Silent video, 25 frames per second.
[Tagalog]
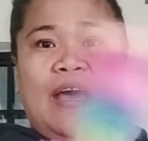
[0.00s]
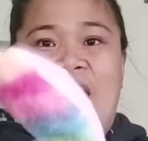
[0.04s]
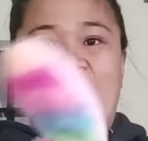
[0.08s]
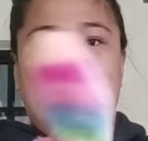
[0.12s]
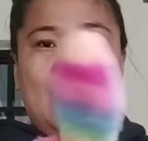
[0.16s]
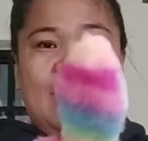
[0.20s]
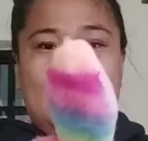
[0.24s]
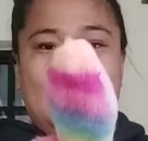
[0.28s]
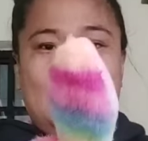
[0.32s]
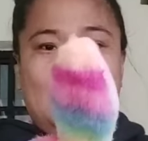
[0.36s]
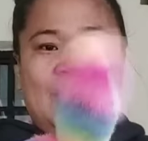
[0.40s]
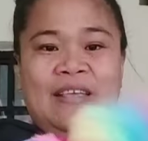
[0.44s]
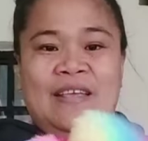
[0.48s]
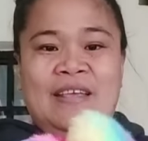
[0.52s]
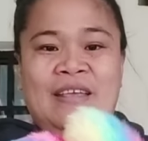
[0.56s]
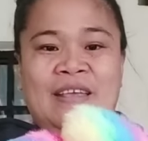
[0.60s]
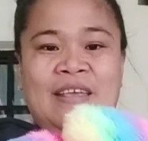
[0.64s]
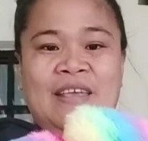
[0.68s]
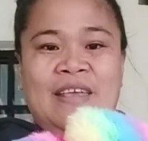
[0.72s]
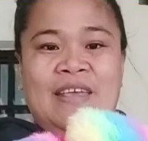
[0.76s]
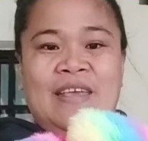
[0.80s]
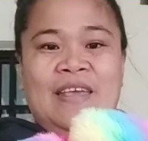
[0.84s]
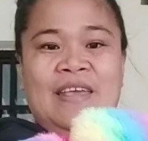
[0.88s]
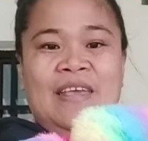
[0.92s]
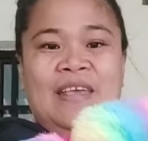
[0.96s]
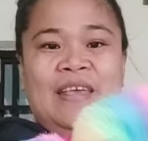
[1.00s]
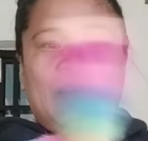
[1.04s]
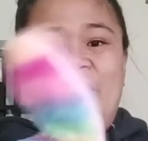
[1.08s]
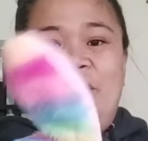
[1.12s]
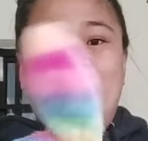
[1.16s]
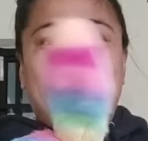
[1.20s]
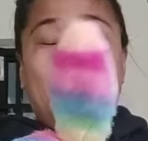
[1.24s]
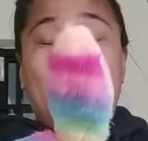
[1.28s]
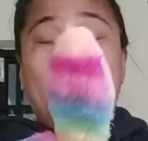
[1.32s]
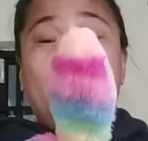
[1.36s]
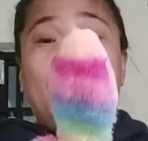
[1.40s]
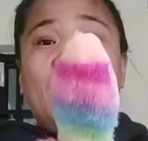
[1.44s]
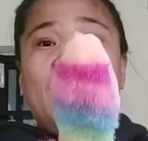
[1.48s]
Ngayon, dumating
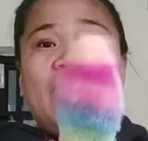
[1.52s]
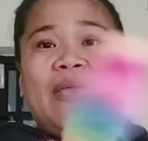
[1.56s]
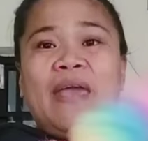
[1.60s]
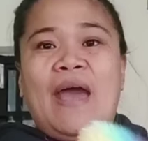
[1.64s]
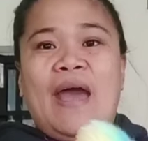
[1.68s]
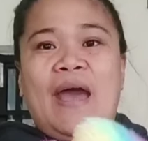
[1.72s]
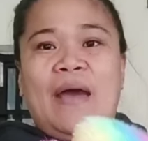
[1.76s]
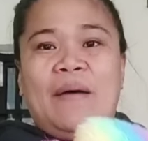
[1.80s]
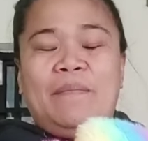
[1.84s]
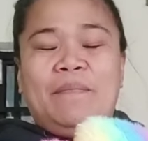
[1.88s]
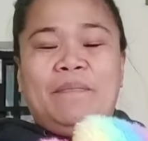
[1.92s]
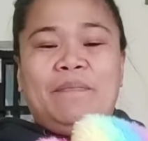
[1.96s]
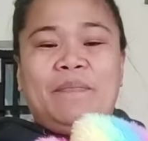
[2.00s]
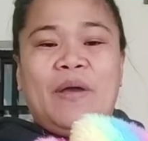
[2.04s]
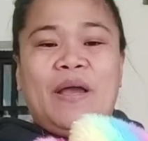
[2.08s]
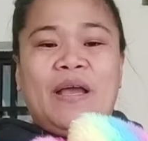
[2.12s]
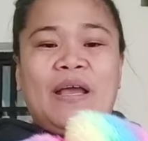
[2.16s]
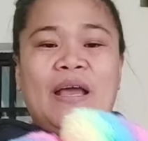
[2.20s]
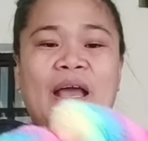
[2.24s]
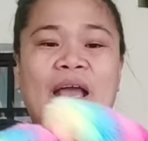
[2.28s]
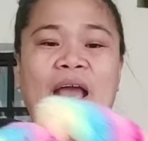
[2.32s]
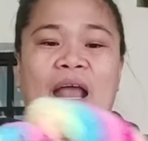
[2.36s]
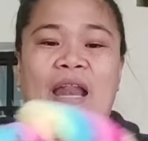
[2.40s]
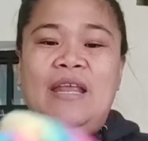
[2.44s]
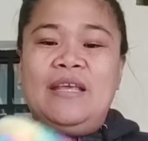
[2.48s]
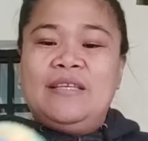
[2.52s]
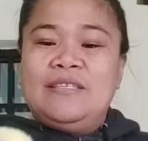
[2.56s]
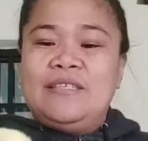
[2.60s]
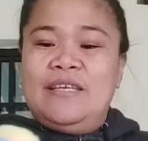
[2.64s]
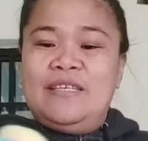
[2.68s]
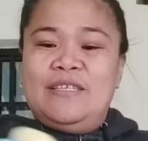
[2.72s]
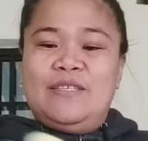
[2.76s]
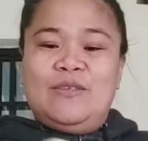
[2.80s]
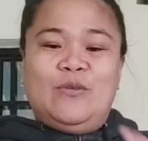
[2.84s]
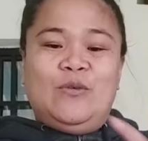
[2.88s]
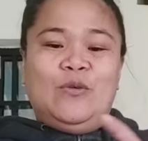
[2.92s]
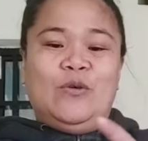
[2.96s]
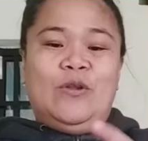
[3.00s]
kahapon, sabi ko na sanang
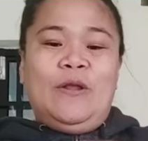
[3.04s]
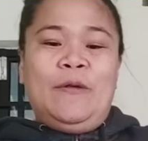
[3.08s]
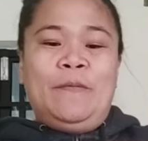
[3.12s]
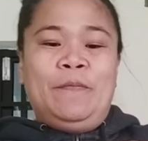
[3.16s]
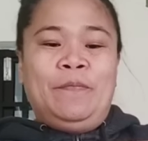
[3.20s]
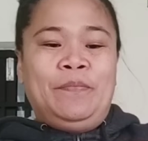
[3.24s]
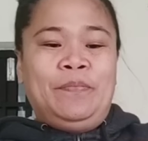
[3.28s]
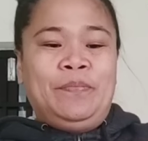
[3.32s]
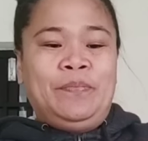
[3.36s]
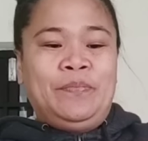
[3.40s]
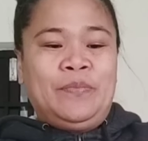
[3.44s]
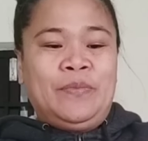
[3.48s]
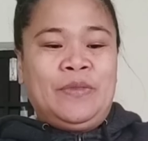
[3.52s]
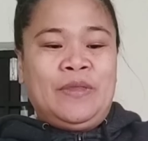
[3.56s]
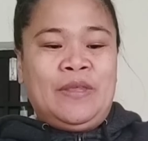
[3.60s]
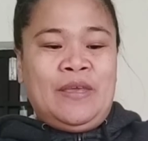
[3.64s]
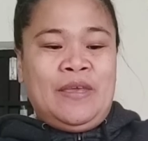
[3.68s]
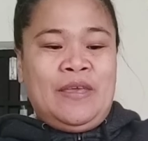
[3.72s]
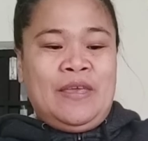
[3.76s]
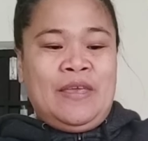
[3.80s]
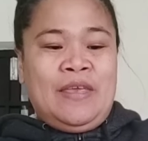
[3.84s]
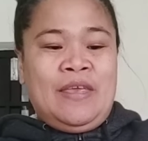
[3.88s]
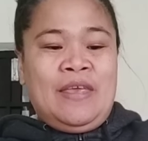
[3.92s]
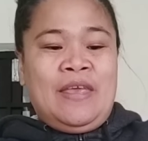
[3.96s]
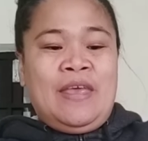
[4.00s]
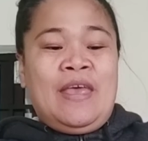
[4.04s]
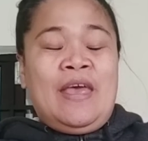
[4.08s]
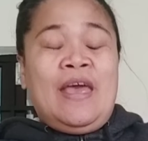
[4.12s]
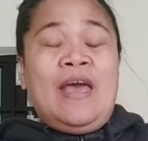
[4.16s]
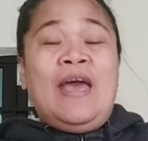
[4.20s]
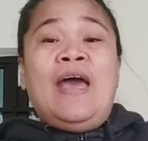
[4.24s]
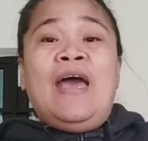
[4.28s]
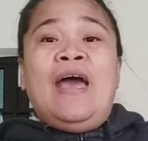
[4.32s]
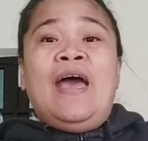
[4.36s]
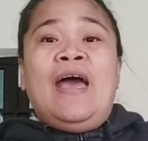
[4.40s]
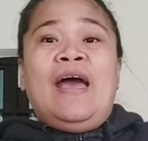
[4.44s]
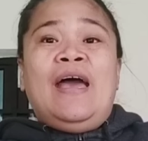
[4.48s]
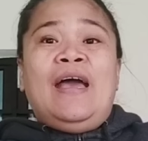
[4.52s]
pinapabili ko.
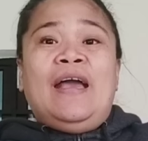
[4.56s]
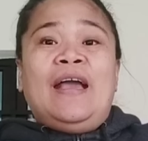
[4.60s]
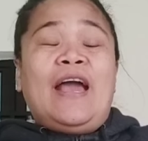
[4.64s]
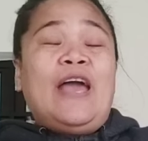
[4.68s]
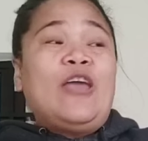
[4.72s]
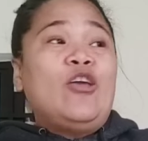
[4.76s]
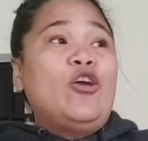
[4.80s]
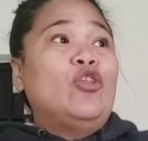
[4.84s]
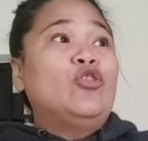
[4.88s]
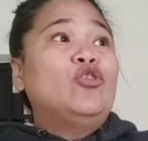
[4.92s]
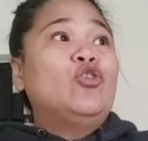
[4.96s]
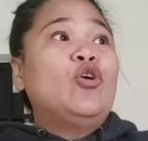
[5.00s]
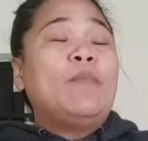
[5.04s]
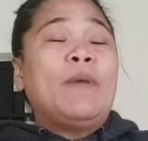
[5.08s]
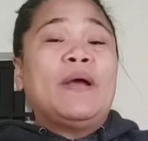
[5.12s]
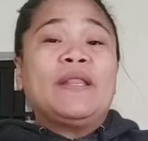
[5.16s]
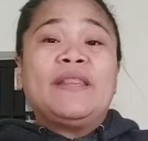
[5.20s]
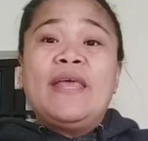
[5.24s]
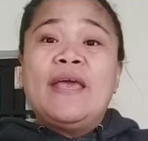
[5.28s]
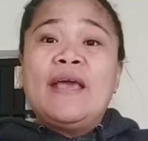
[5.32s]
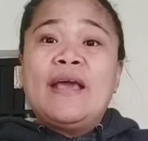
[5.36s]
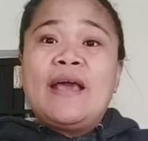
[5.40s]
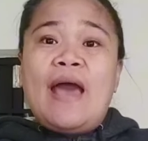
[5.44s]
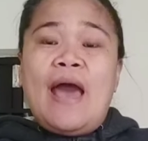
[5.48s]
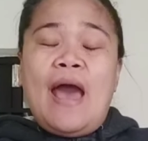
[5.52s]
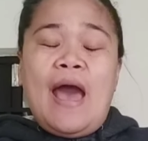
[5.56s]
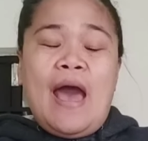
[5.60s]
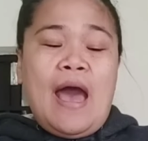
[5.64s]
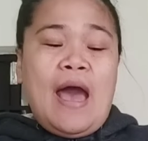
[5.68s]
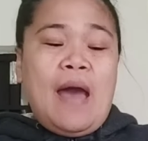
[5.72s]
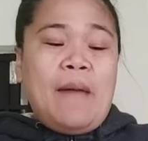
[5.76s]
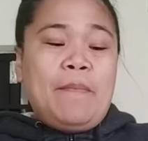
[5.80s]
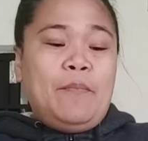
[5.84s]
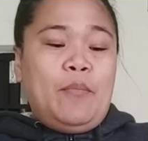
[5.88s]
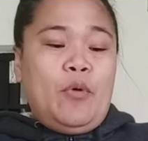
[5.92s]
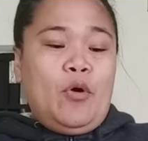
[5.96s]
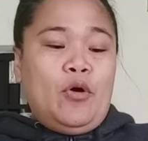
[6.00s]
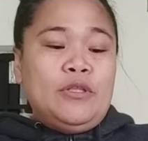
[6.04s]
Wala, hindi daw siya
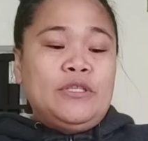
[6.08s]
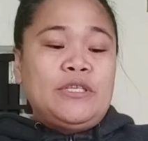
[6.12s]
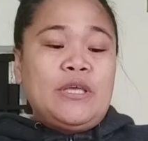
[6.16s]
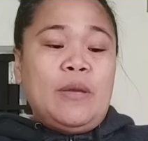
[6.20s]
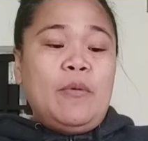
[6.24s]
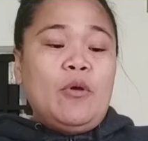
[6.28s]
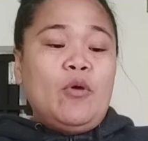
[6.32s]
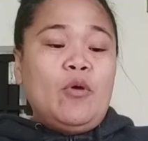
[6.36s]
bumili.